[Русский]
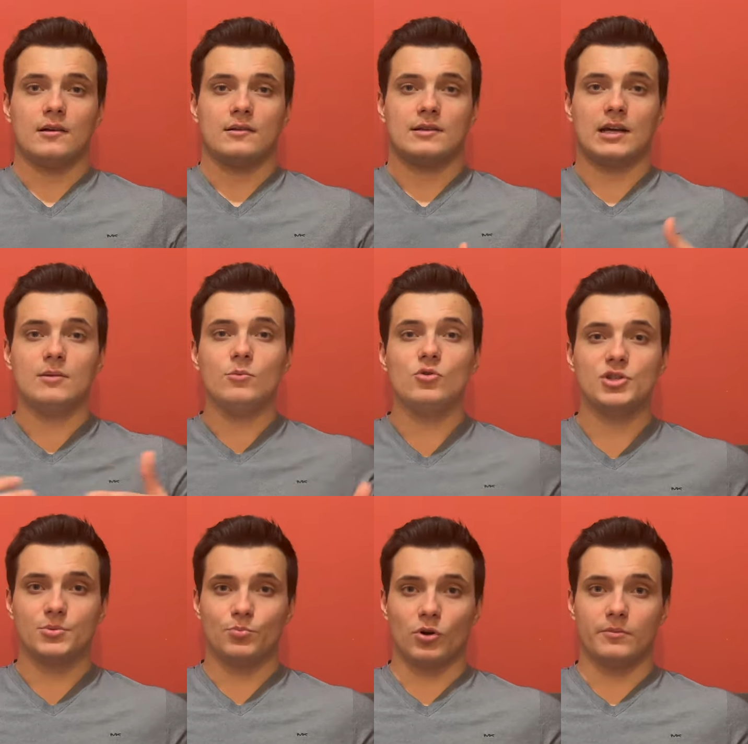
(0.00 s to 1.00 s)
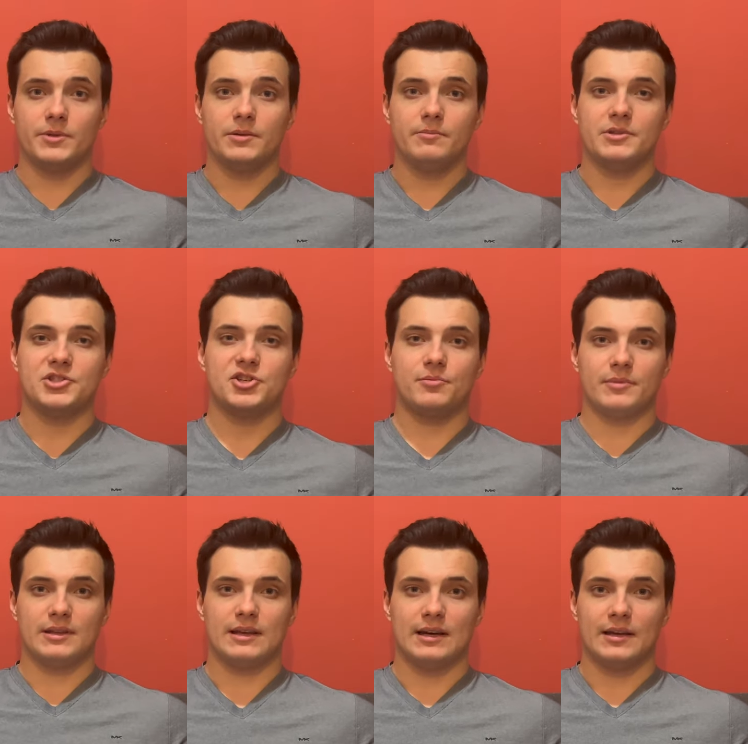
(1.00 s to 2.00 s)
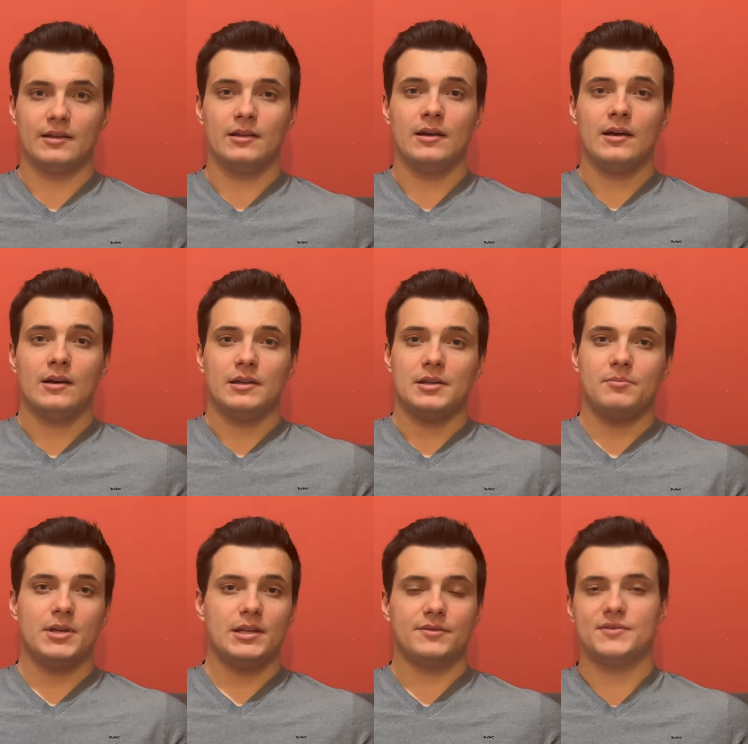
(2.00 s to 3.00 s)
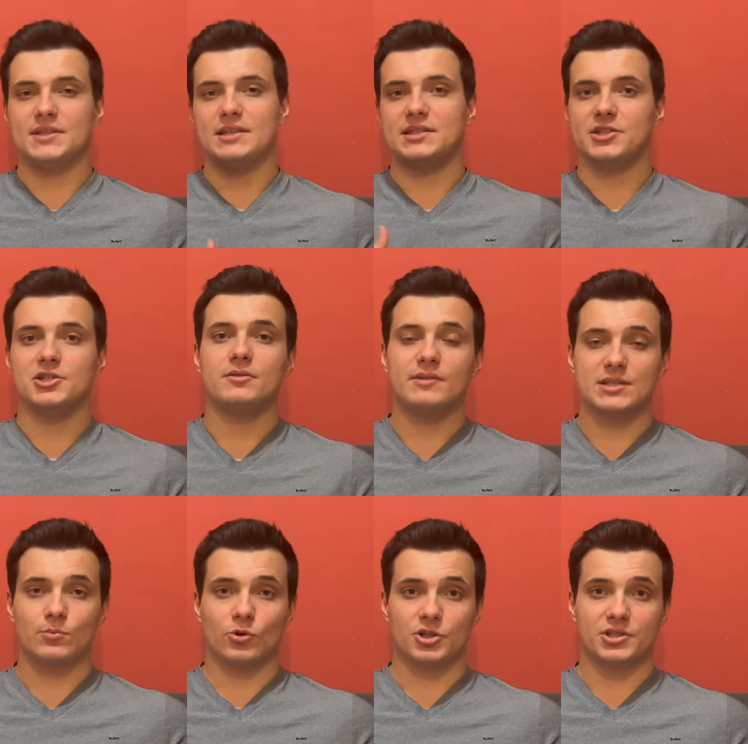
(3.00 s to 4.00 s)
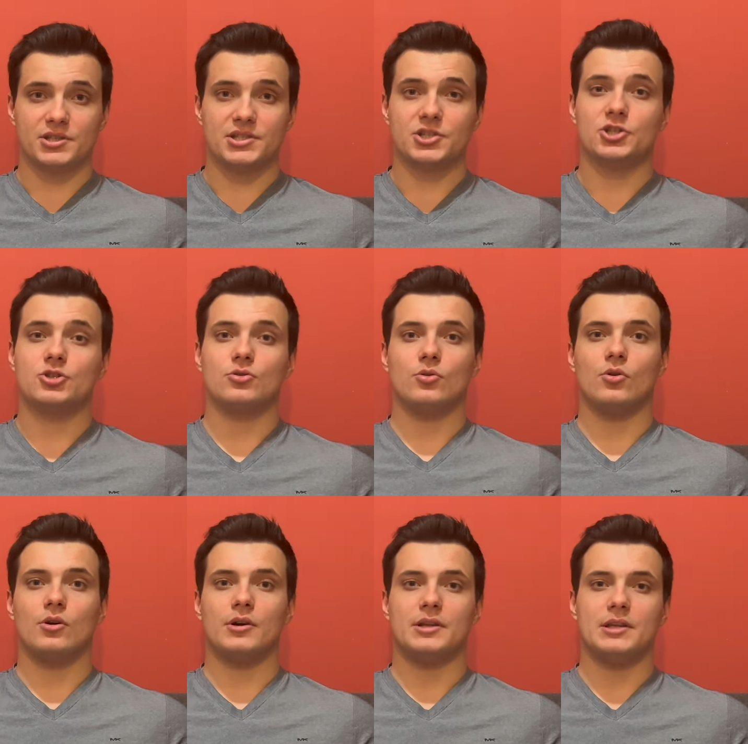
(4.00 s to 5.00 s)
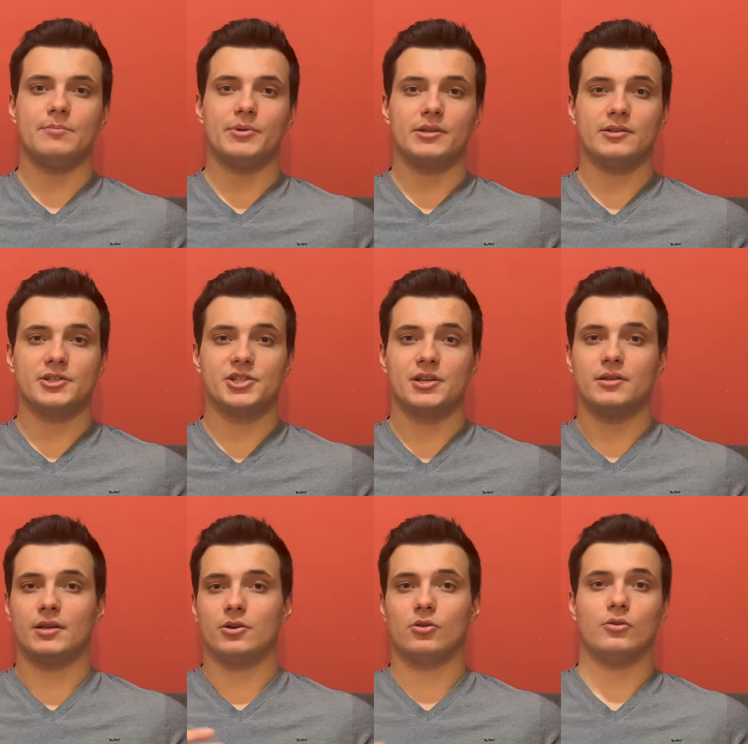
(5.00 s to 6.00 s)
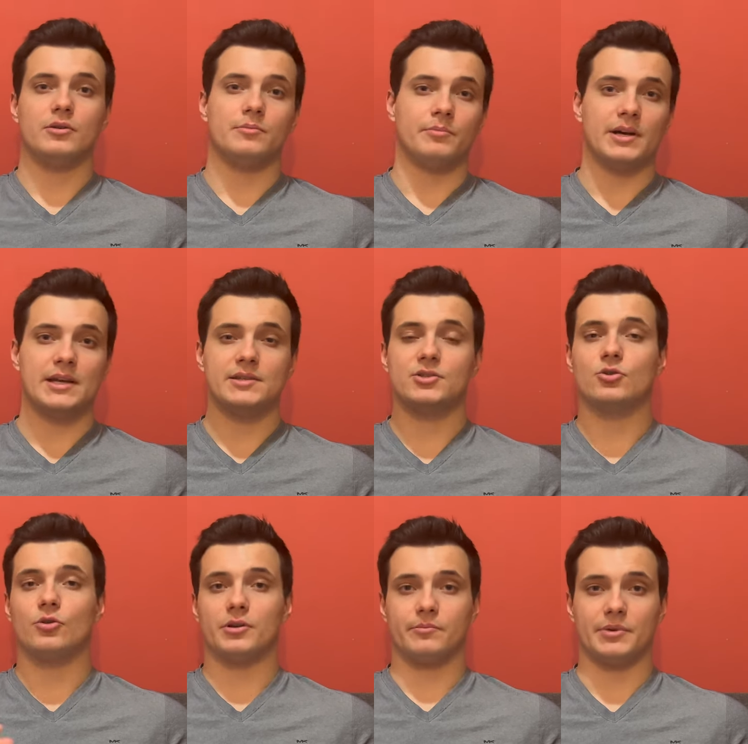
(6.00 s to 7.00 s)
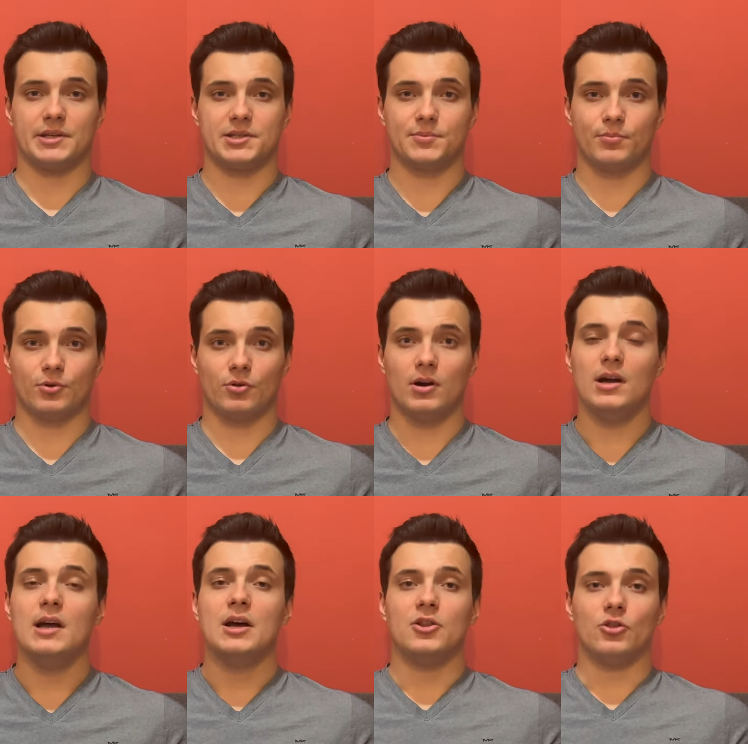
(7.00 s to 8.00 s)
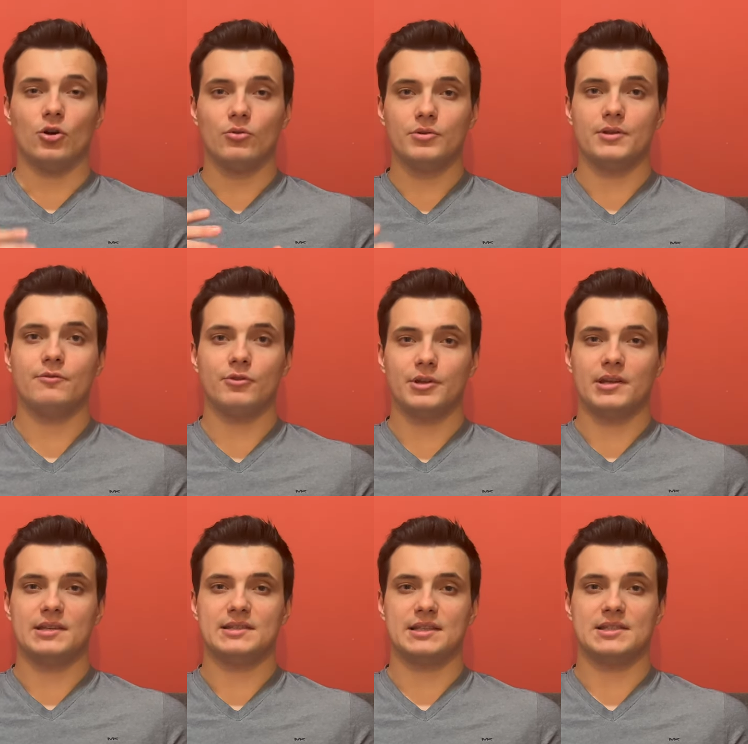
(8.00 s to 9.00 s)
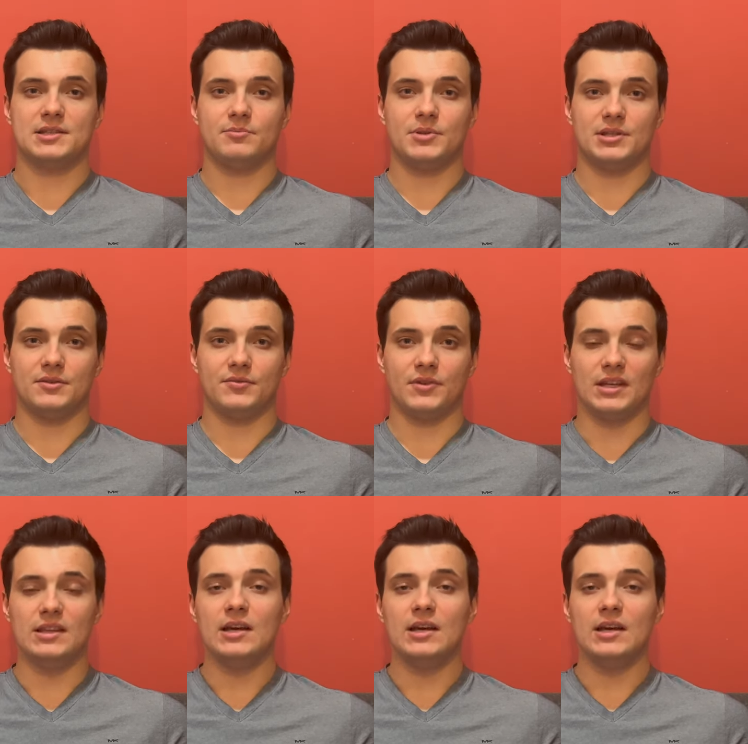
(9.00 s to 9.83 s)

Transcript: Как мы уже помним, Gemini имеет все те же возможности, что и приложение Coinbase, Coinbase Pro, но у него есть один бенефит,